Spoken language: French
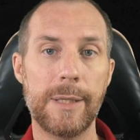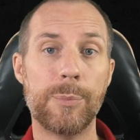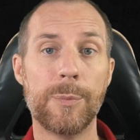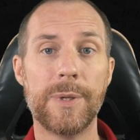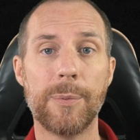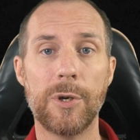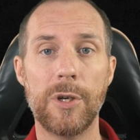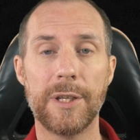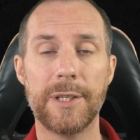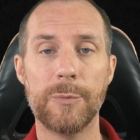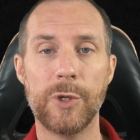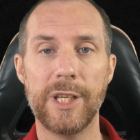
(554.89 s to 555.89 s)
les pompiers prennent
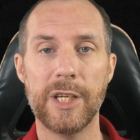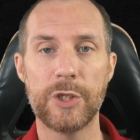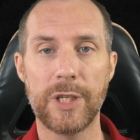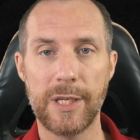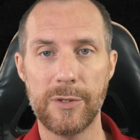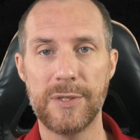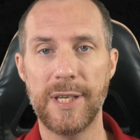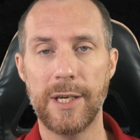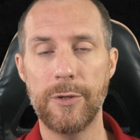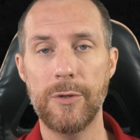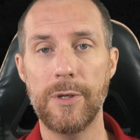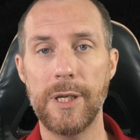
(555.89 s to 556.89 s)
leur témoignage très au
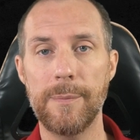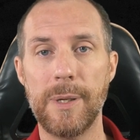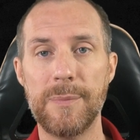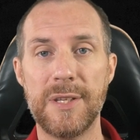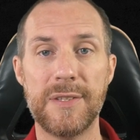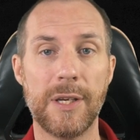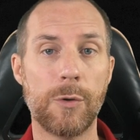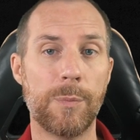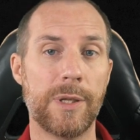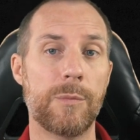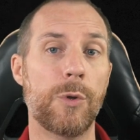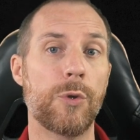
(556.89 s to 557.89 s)
sérieux, et même si c'est
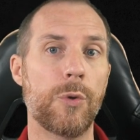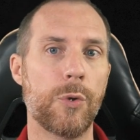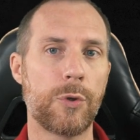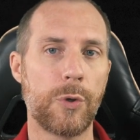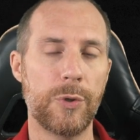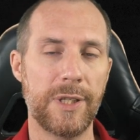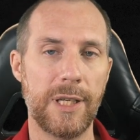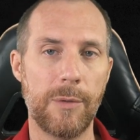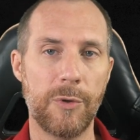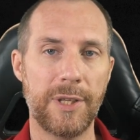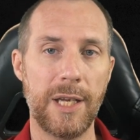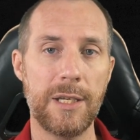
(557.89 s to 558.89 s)
complètement de l'autre côté de la
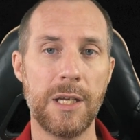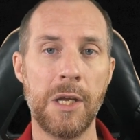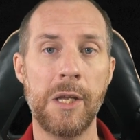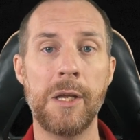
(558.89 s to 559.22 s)
montagne,